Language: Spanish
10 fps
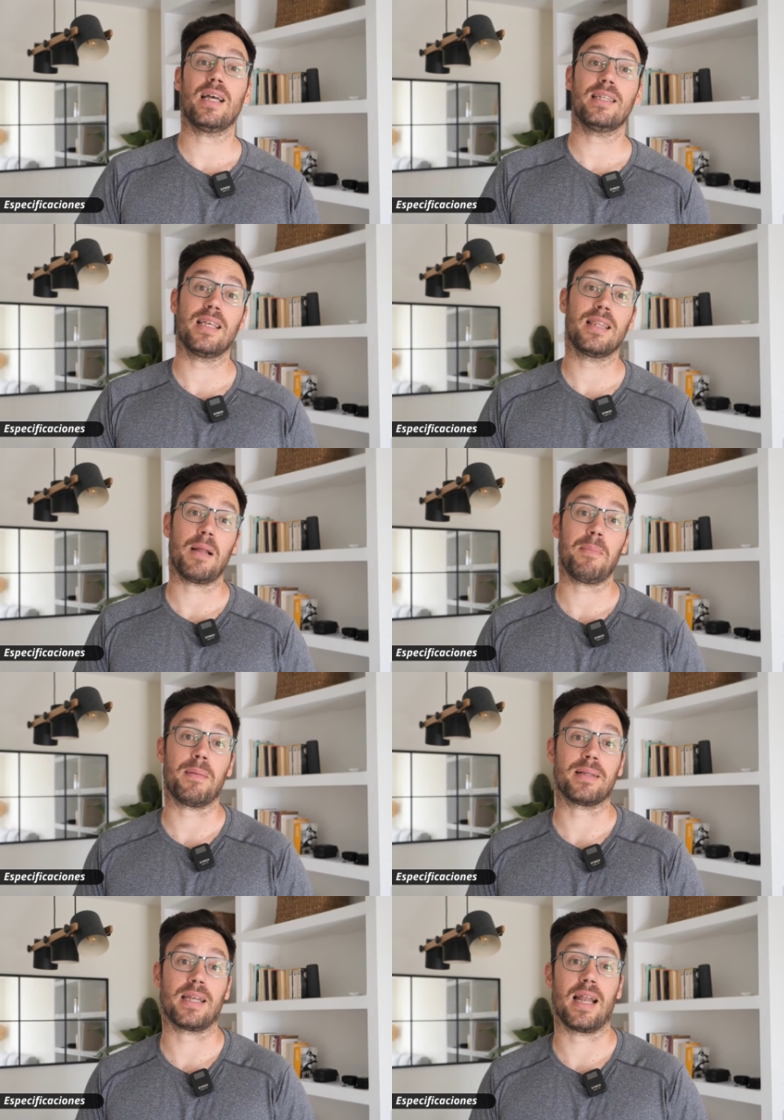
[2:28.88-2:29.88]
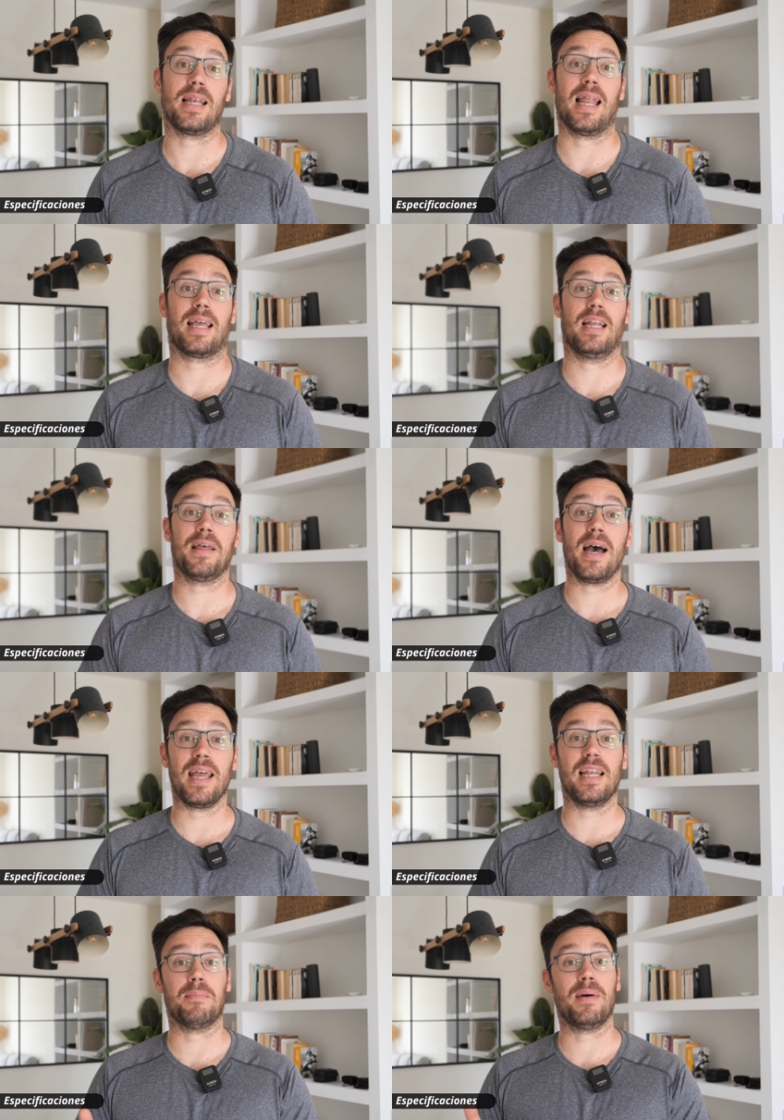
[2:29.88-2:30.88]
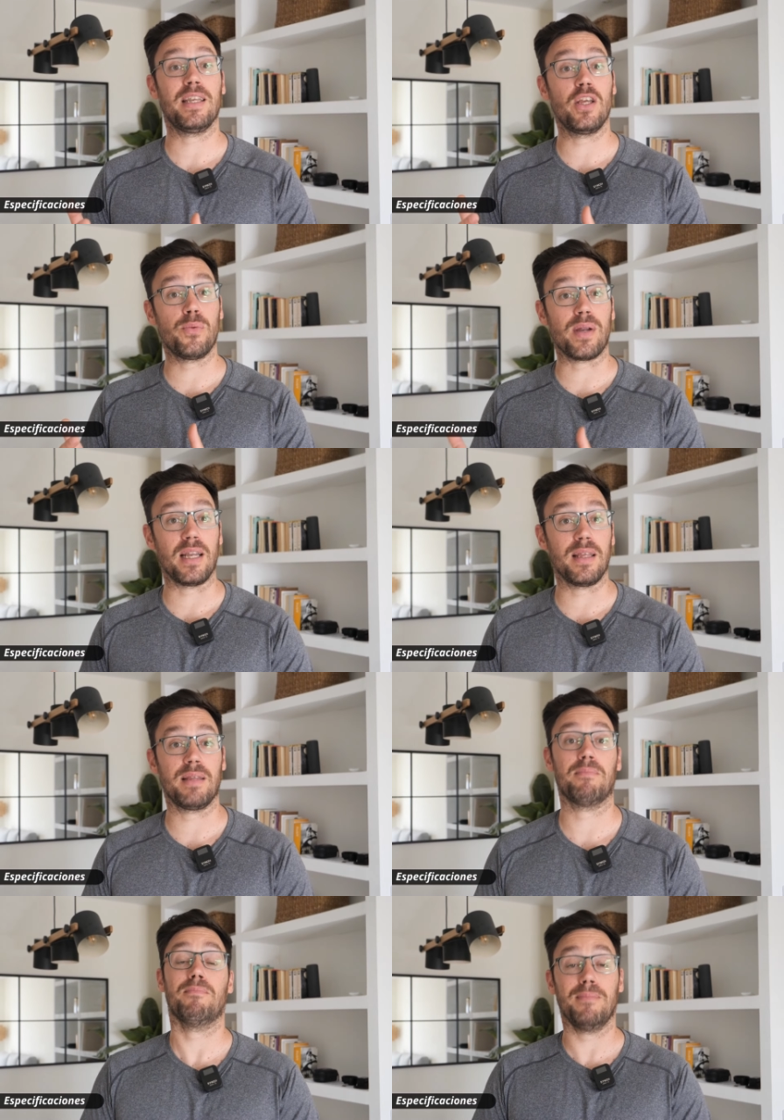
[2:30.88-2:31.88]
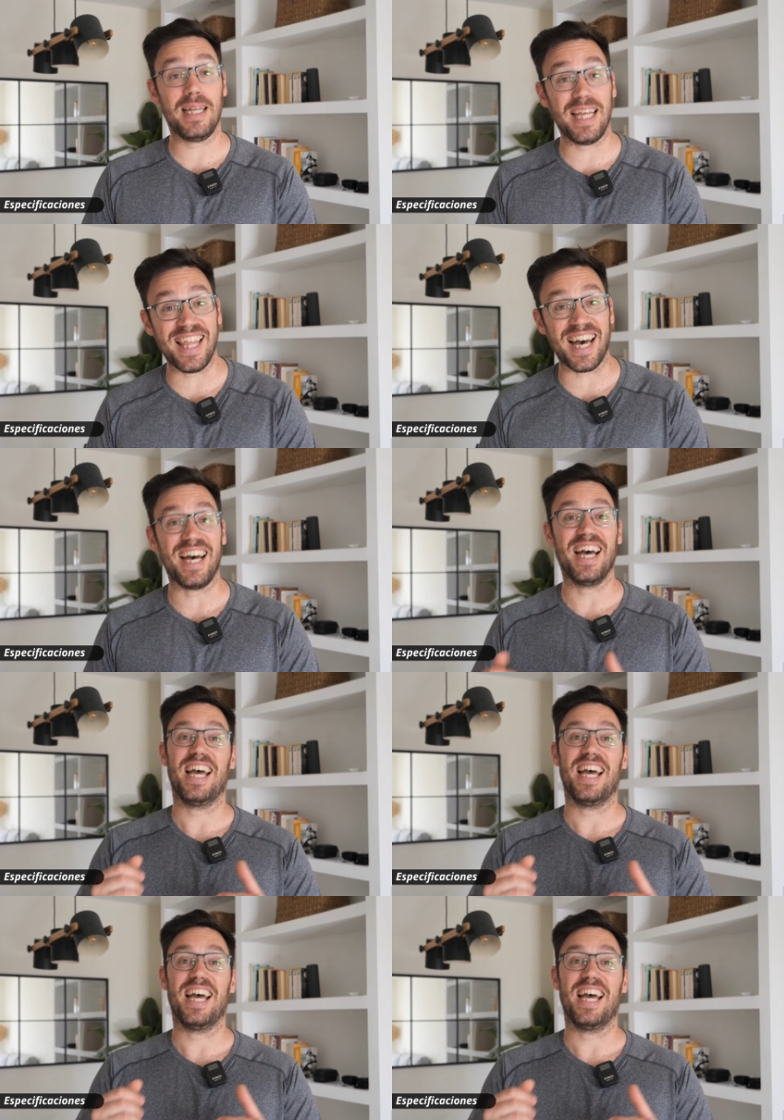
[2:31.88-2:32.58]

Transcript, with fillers: es esencial para mantener la agilidad y la maniobrabilidad.